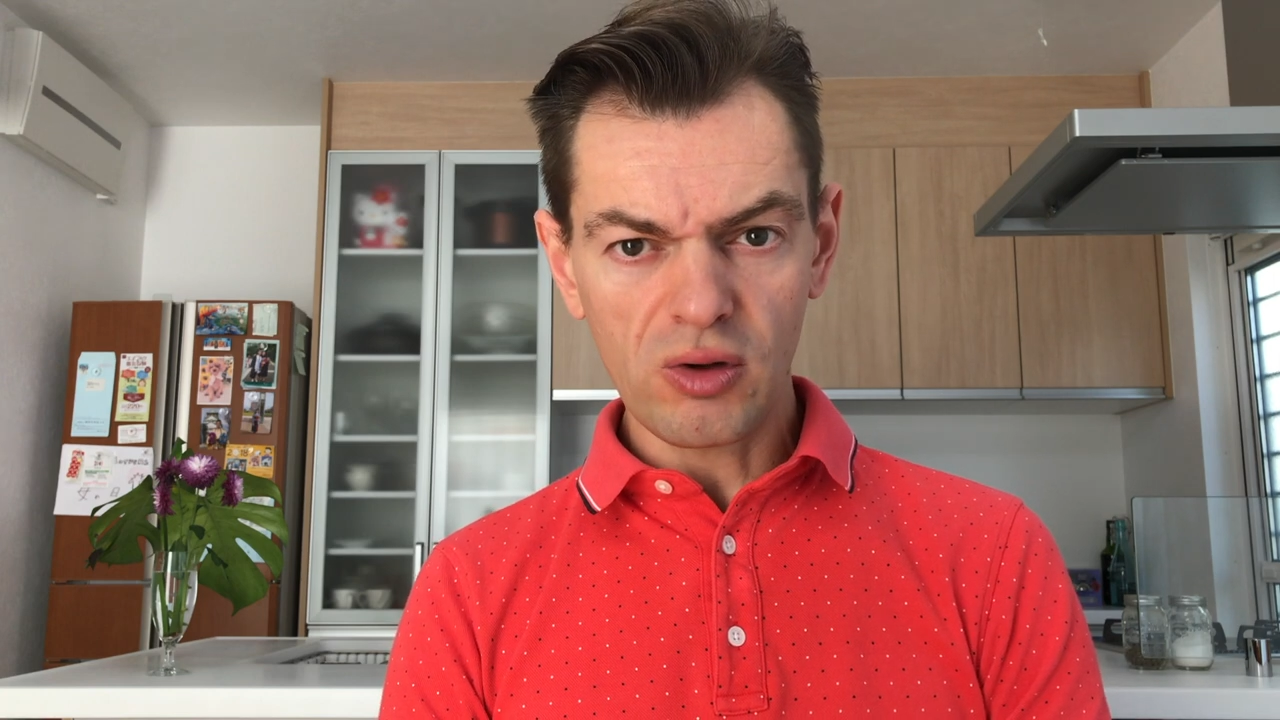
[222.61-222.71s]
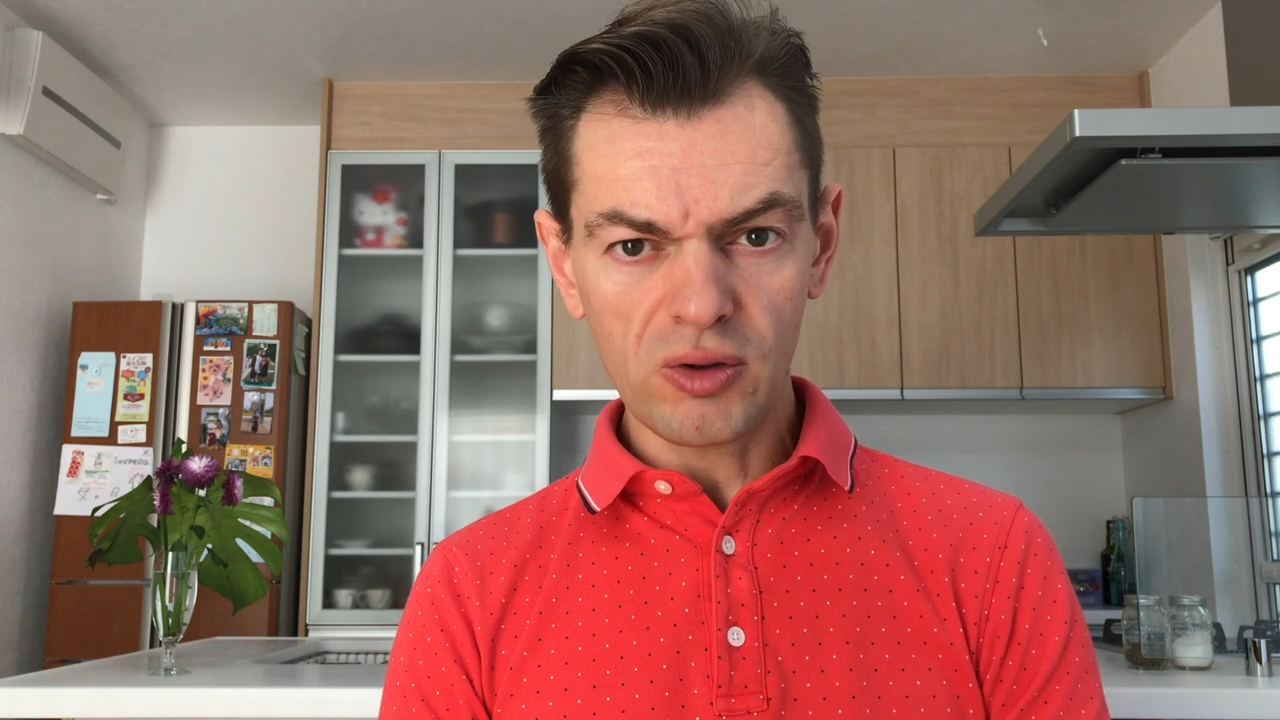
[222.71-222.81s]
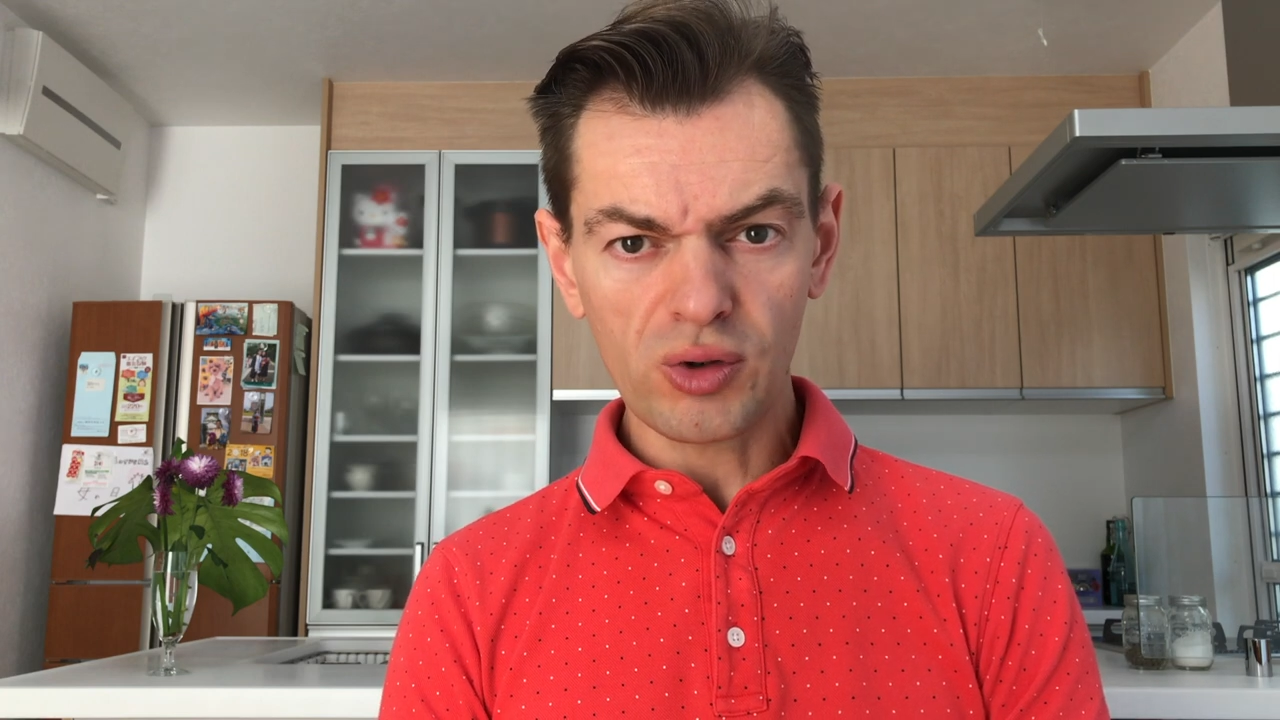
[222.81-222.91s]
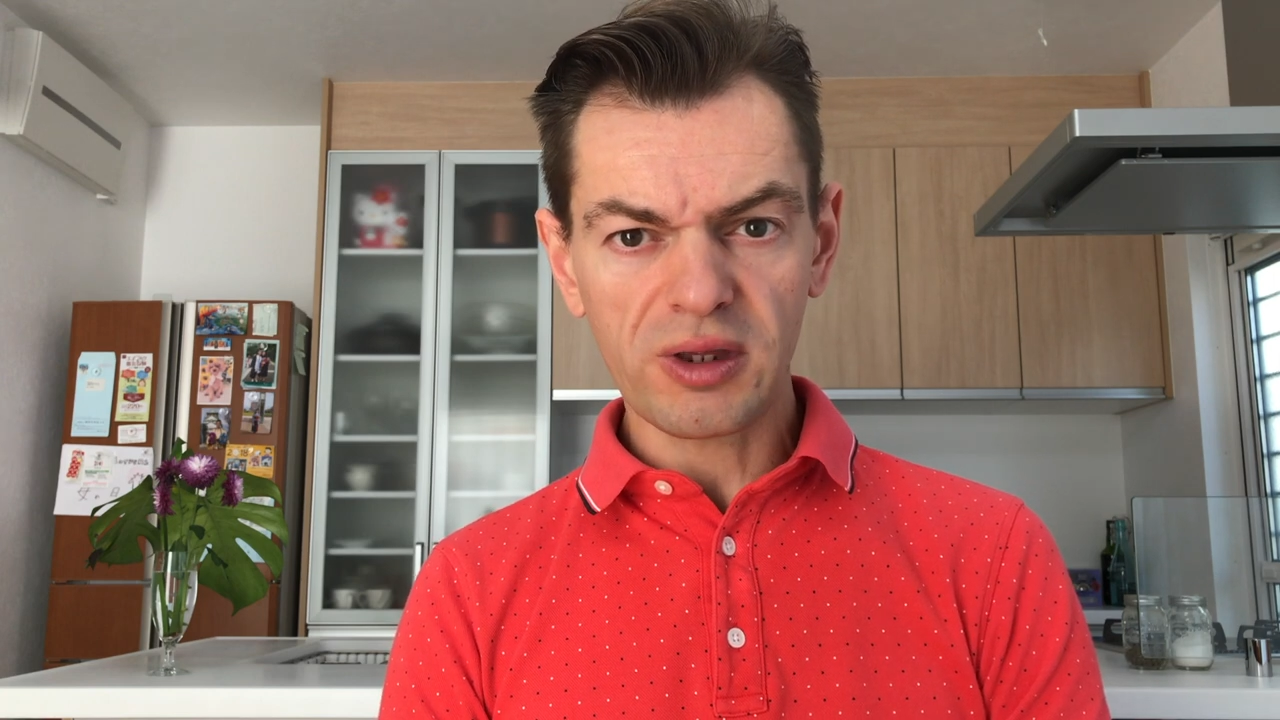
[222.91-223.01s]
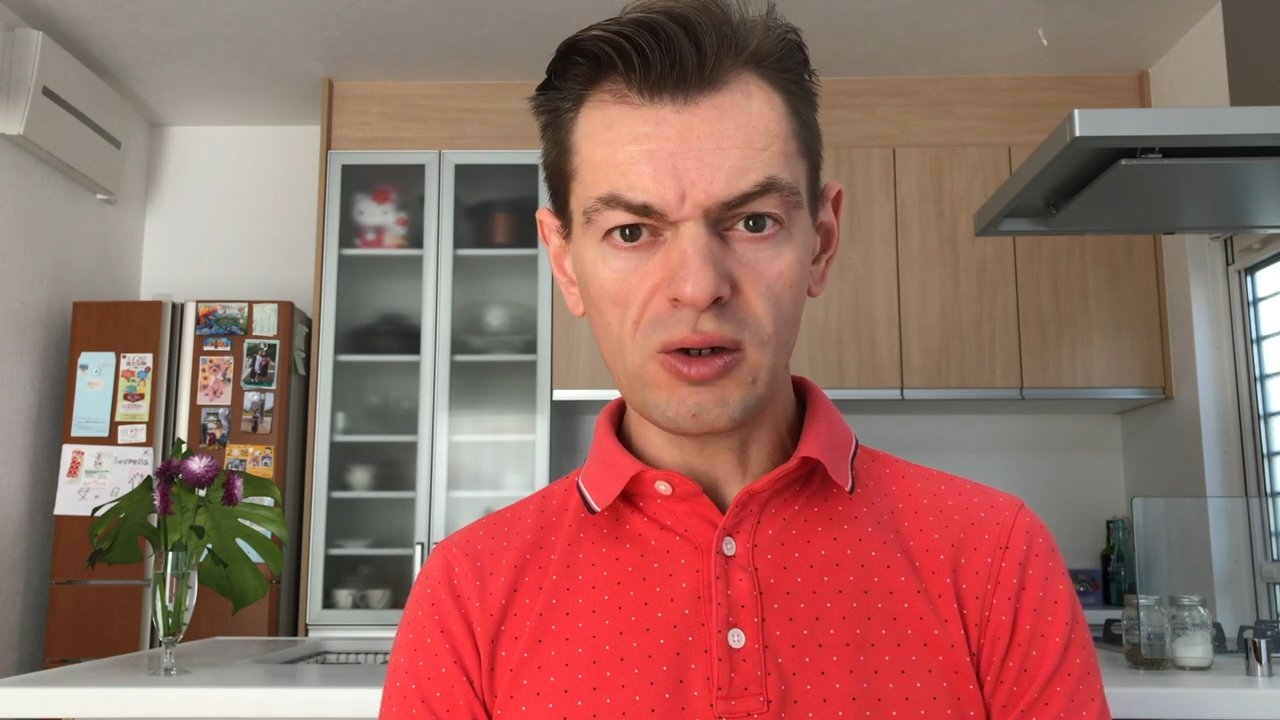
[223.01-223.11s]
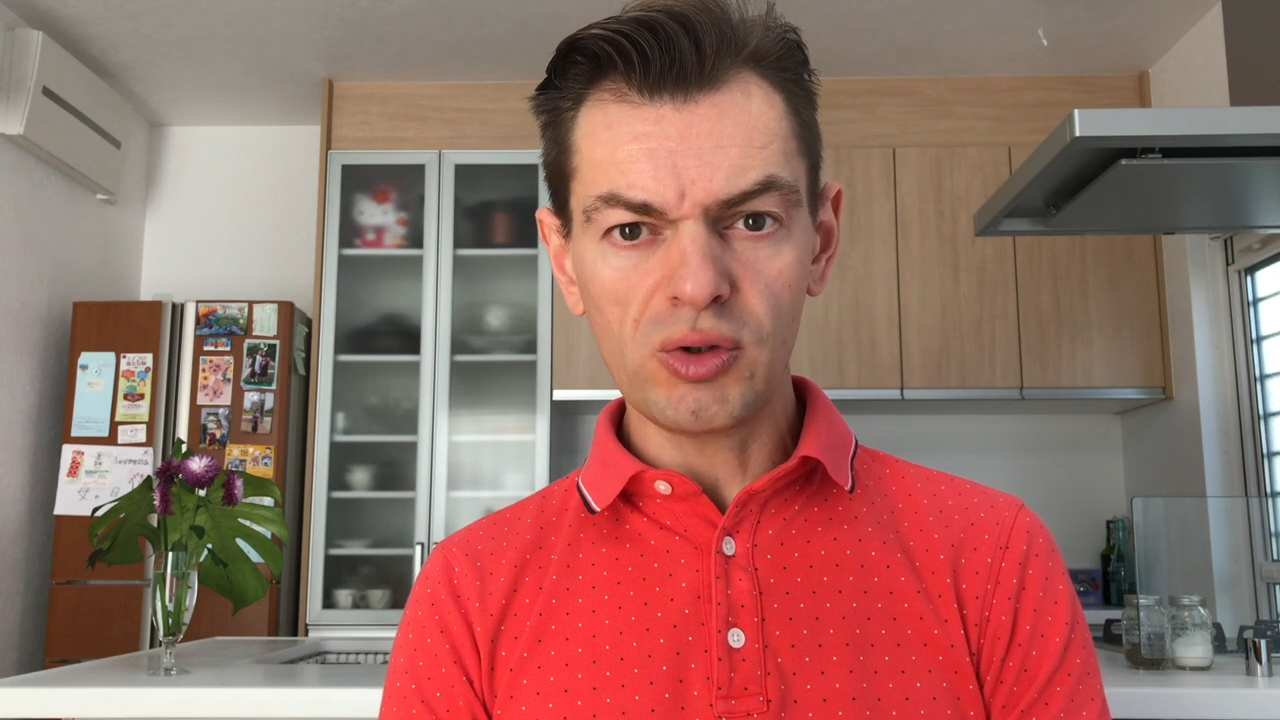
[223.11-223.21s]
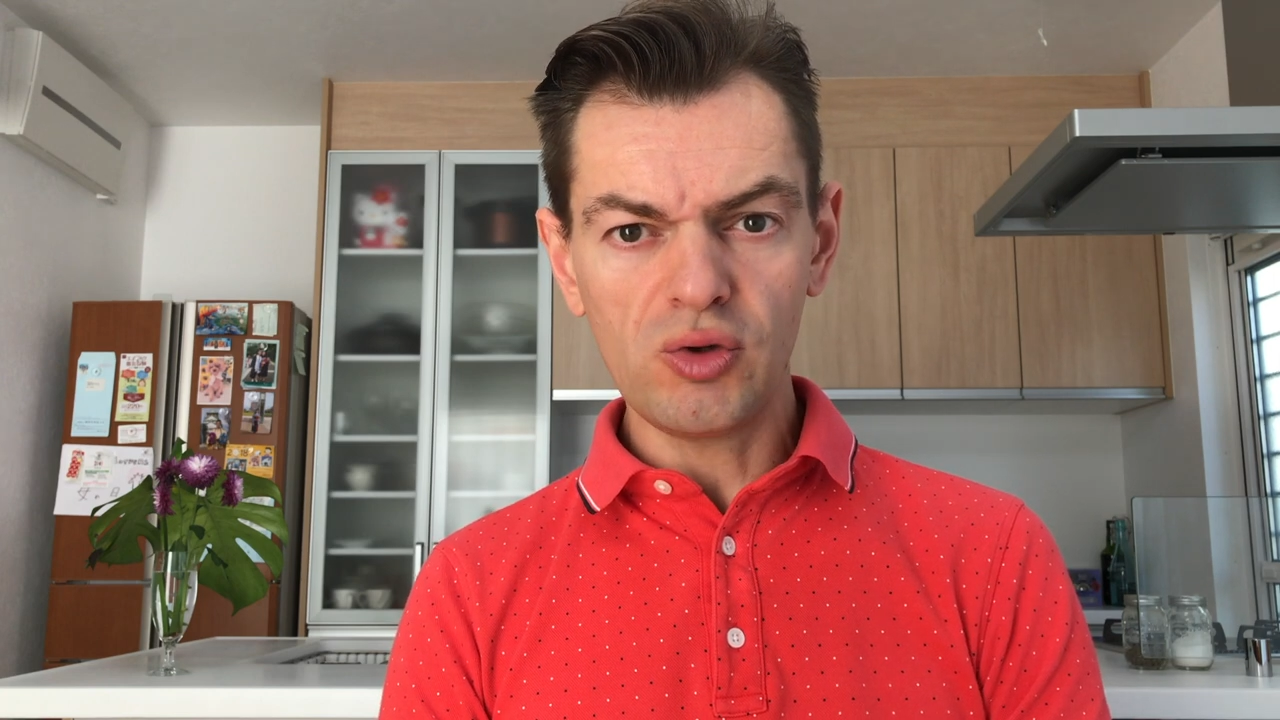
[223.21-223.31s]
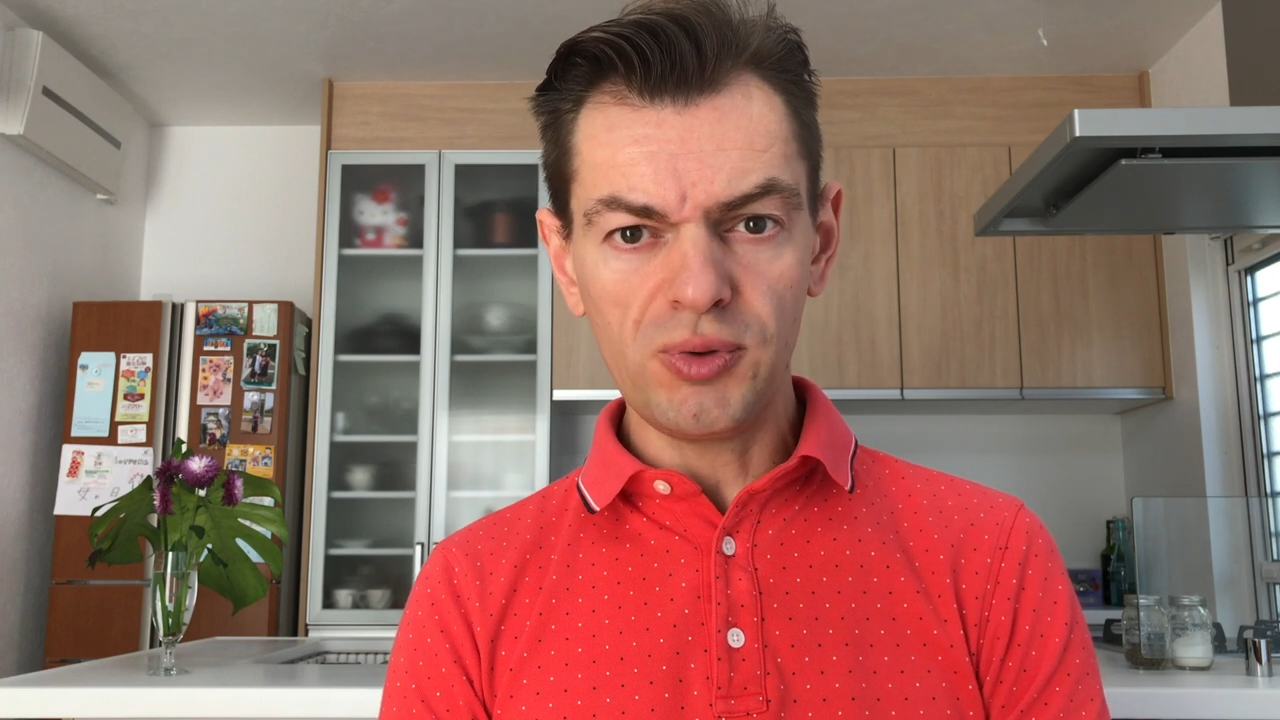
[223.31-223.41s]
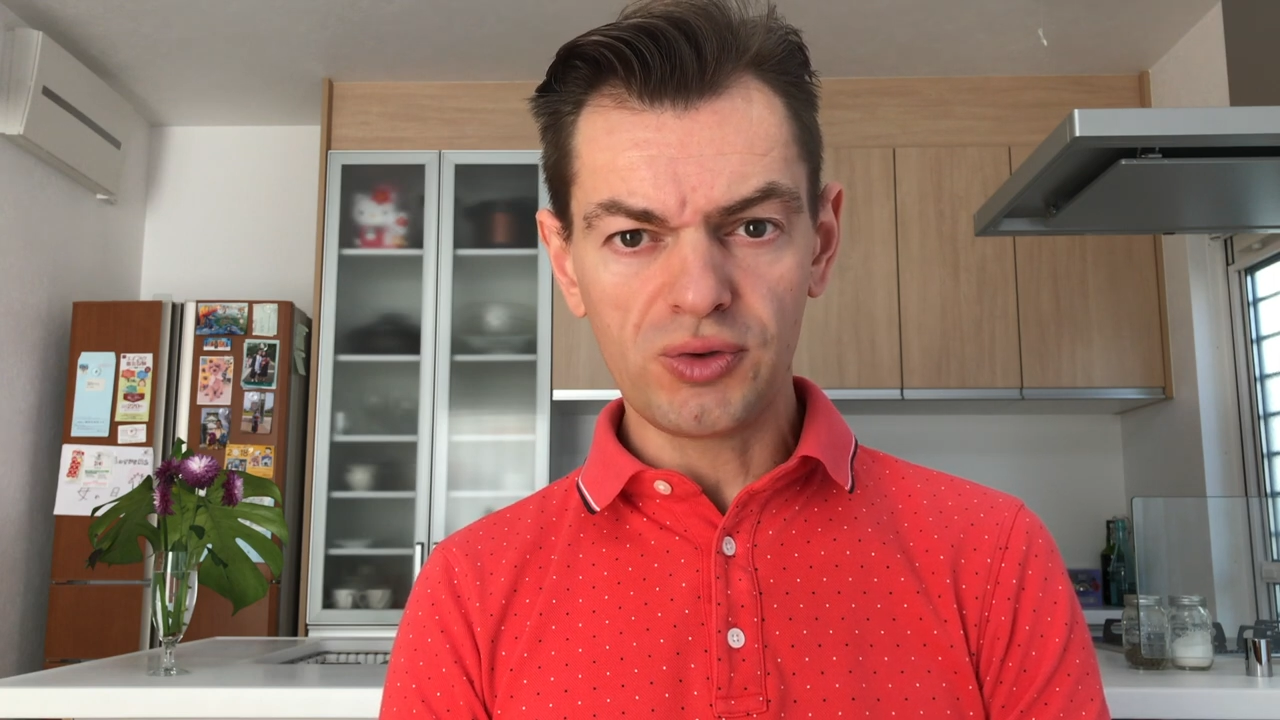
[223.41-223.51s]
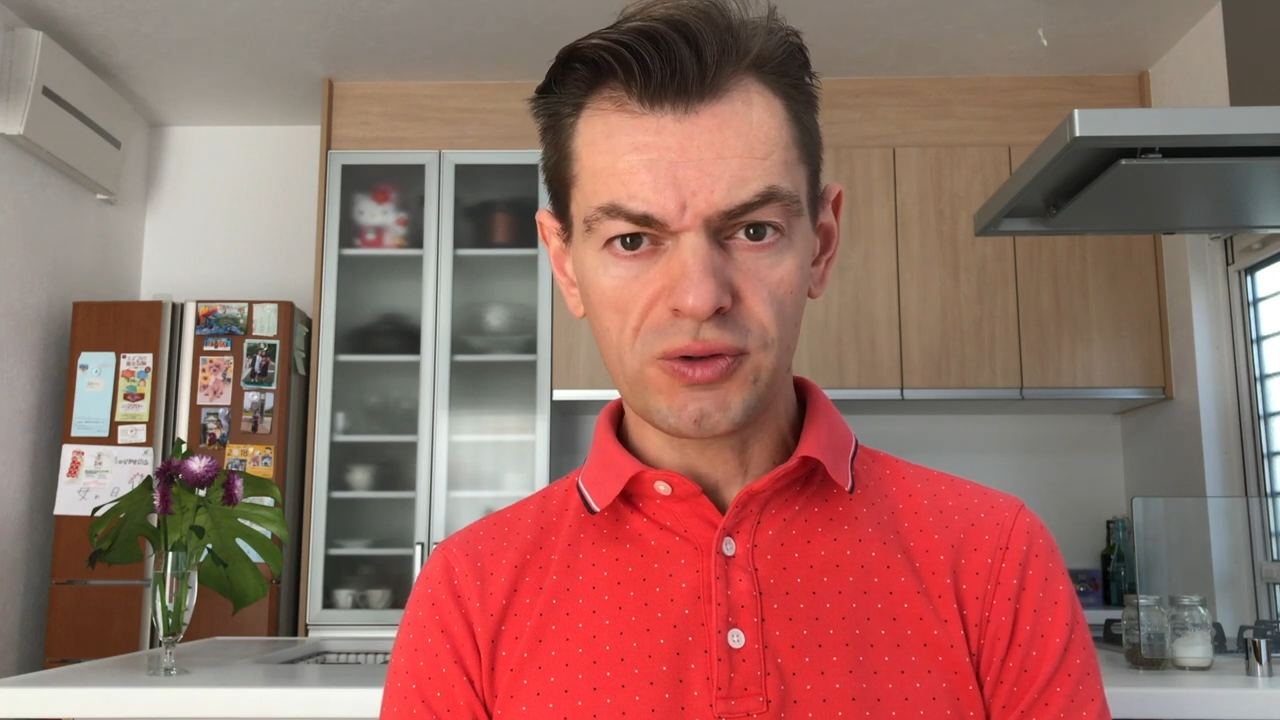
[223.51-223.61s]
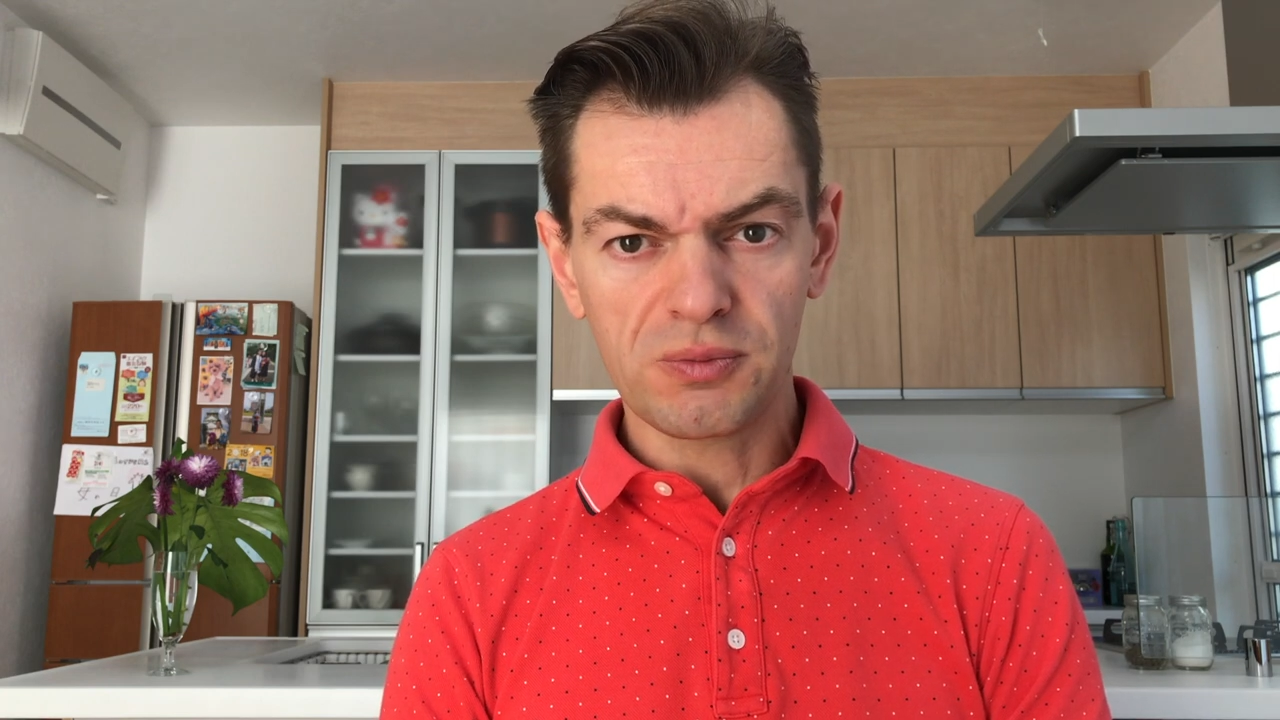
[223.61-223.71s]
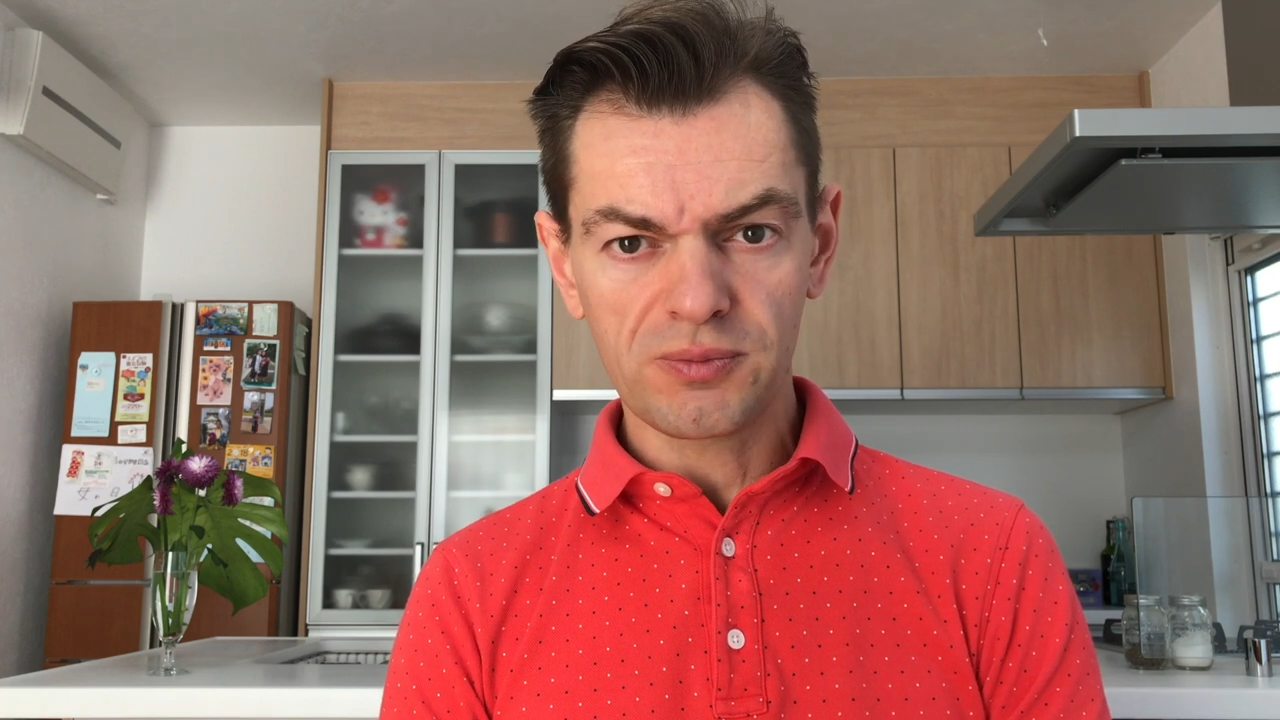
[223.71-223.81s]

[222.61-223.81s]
encore très loin du but,